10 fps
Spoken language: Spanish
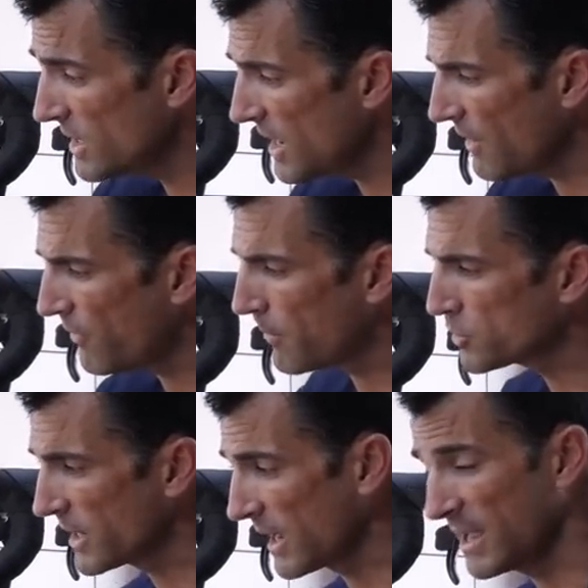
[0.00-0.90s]
y la
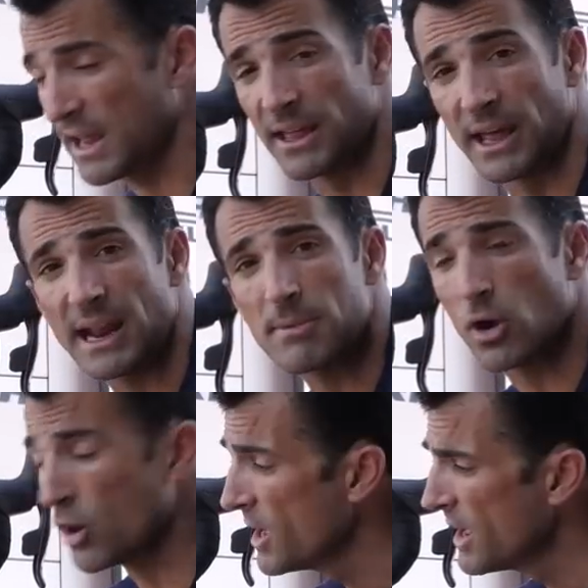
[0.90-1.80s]
famosa cadena de RAM
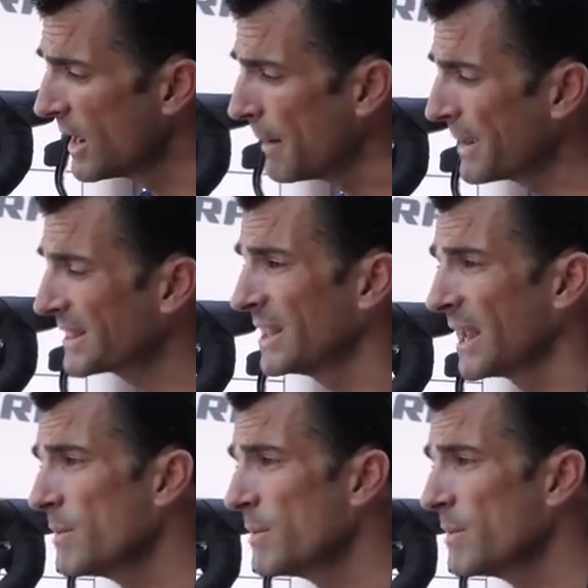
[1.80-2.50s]
con la parte de